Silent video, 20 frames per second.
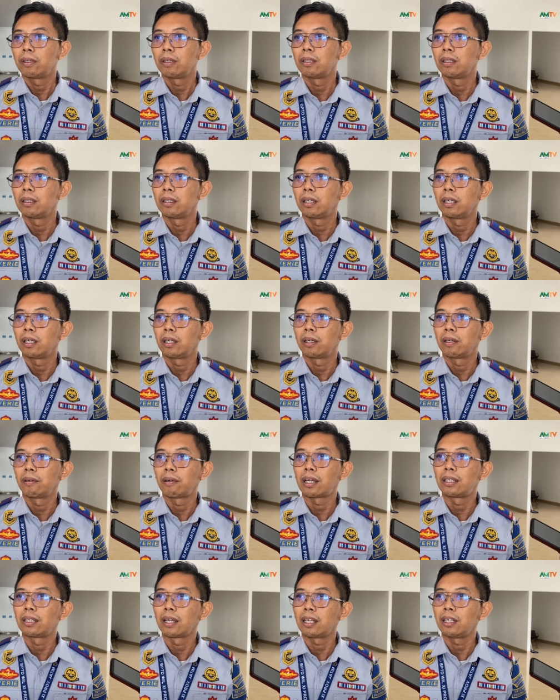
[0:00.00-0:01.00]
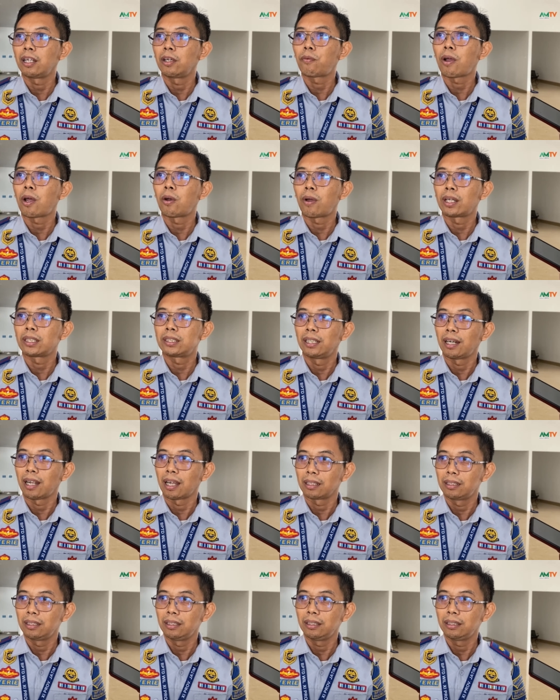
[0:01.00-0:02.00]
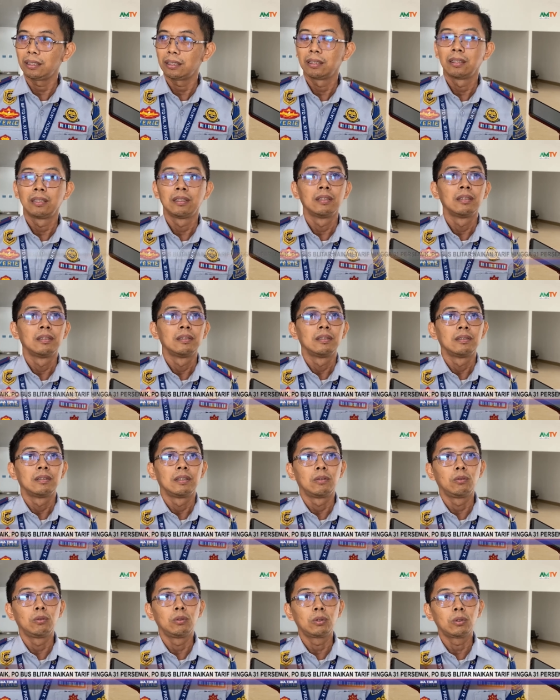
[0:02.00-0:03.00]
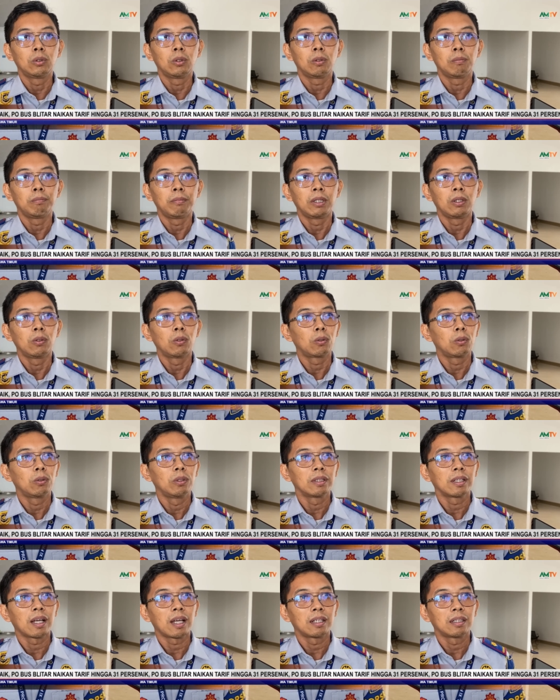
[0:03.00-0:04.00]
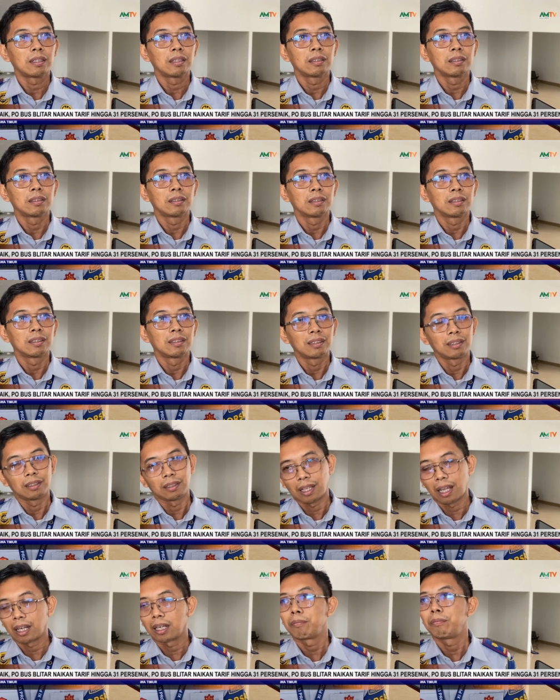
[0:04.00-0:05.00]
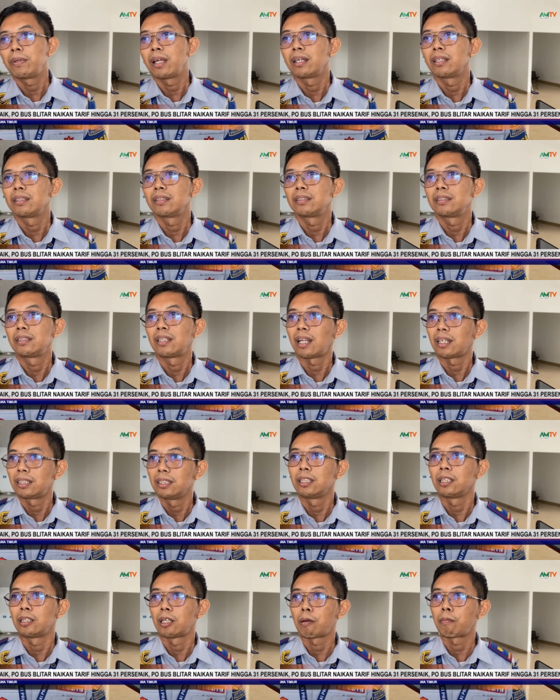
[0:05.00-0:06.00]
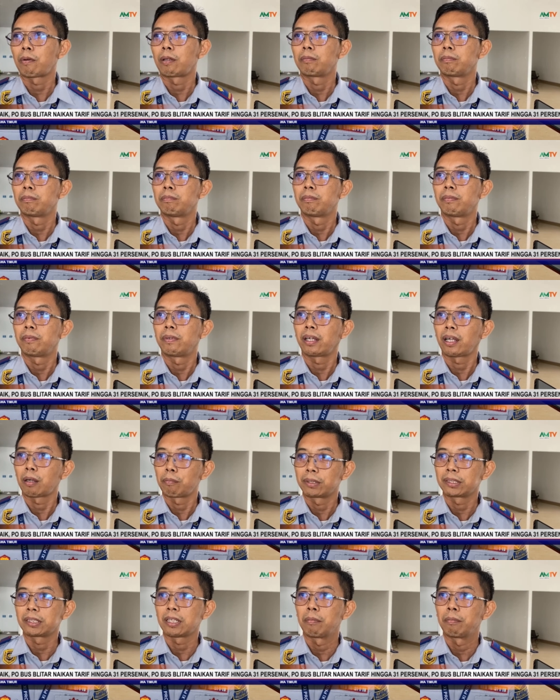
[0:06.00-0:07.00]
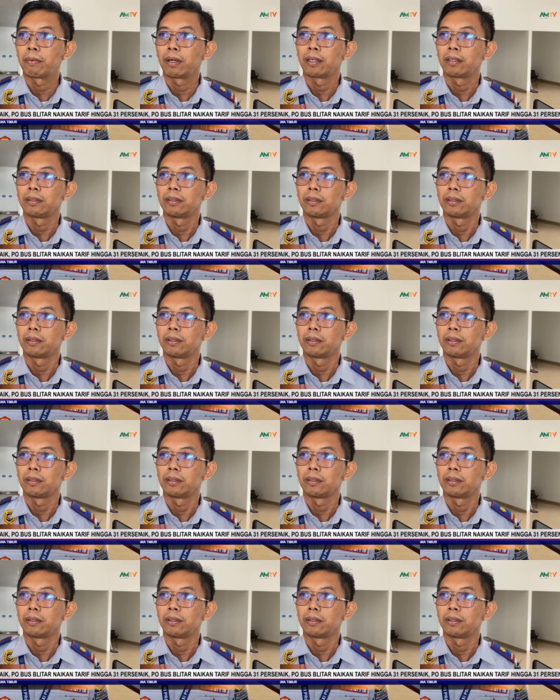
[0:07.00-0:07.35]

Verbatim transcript: eh, mengadakan evaluasi lagi untuk menurunkan tarif yang telah ditetapkan mereka bersama.